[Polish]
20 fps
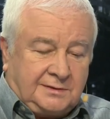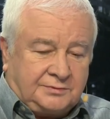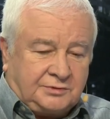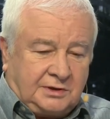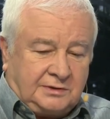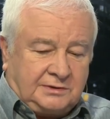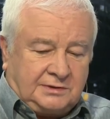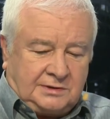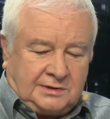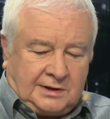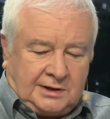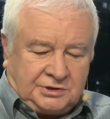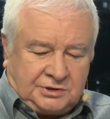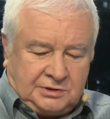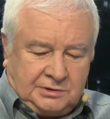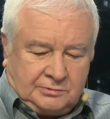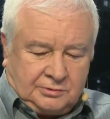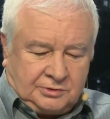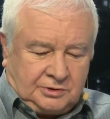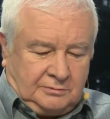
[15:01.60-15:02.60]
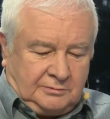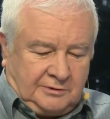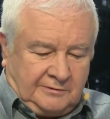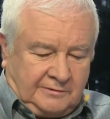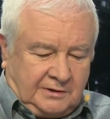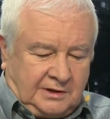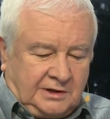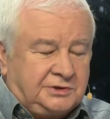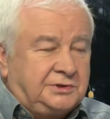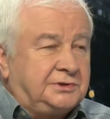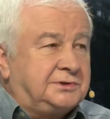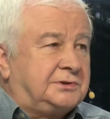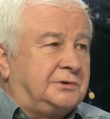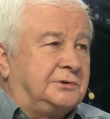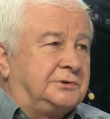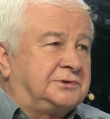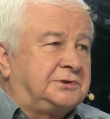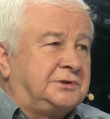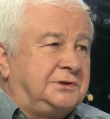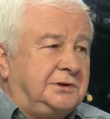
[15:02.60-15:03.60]
na przykład strasznie dużo mowy
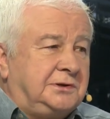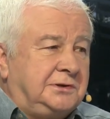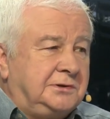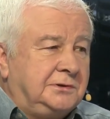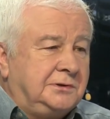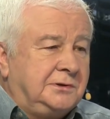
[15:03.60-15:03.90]
rasistowskiej